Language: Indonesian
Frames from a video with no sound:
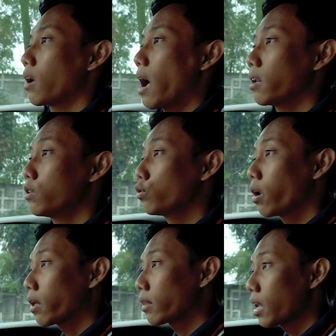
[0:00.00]
Ada
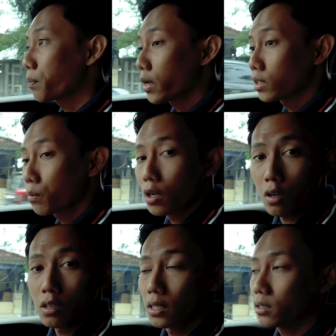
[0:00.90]
juga tire pressure
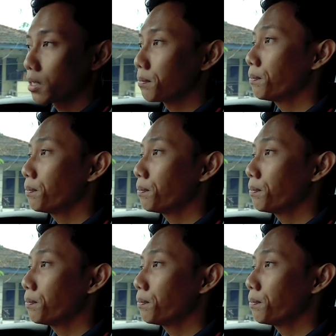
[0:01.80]
monitoring system.